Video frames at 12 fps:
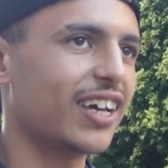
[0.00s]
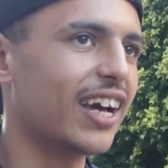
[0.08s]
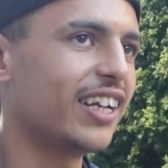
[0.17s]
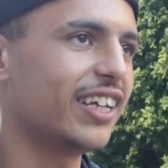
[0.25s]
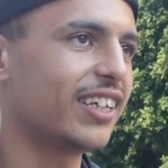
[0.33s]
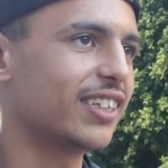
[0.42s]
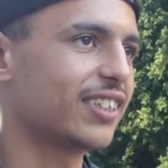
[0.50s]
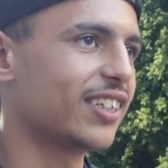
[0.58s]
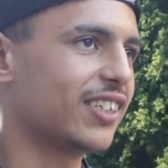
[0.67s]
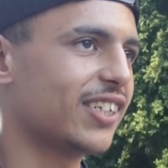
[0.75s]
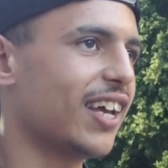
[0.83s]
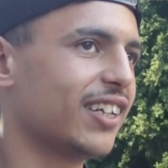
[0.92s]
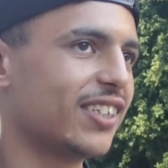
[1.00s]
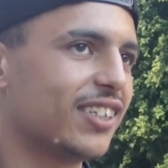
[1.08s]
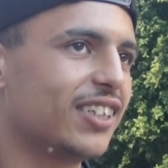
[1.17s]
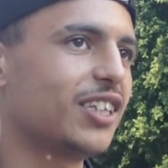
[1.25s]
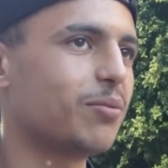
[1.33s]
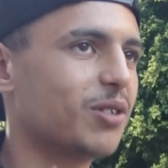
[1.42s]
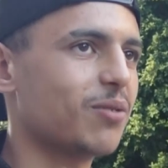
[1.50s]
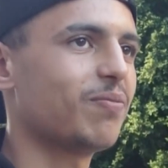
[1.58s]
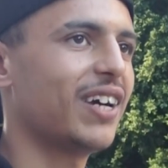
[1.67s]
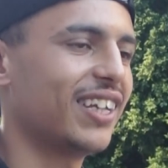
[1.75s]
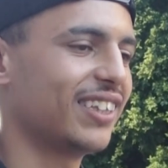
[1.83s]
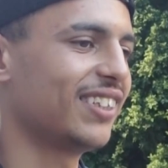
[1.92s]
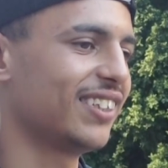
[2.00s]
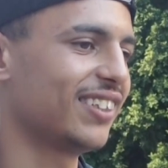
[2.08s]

خليك تتشنج انت باش من بعد